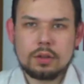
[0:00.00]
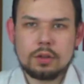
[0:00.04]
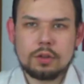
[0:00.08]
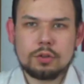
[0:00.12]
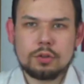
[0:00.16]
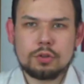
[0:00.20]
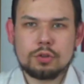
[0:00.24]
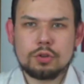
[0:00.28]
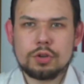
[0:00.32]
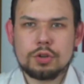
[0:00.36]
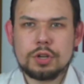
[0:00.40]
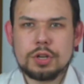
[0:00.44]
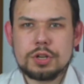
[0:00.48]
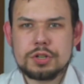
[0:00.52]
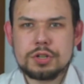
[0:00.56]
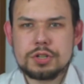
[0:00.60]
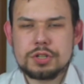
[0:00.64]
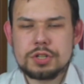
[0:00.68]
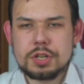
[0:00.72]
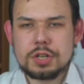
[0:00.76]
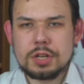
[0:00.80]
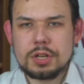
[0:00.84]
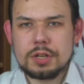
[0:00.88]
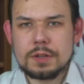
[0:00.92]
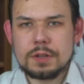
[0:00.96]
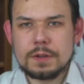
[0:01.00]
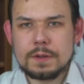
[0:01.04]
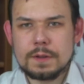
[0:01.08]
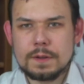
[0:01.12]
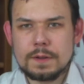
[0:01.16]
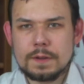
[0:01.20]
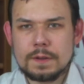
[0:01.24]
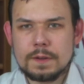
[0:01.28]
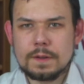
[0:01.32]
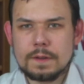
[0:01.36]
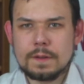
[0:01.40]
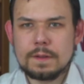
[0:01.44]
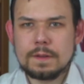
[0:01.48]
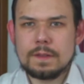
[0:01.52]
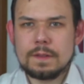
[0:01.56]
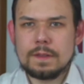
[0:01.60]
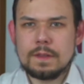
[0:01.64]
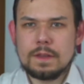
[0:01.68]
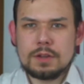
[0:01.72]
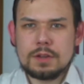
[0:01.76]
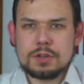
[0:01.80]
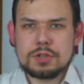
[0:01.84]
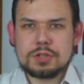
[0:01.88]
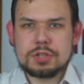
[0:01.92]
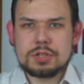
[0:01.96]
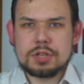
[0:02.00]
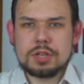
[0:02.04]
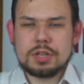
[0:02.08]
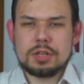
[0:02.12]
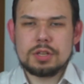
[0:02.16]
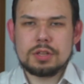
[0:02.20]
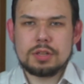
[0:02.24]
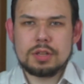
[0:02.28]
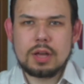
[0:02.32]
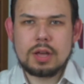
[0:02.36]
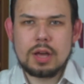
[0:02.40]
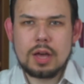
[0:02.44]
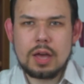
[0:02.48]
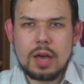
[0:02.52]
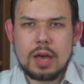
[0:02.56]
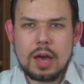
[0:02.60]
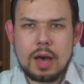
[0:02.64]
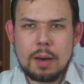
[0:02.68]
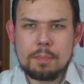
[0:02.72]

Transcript: To jeszcze, e, jeszcze e,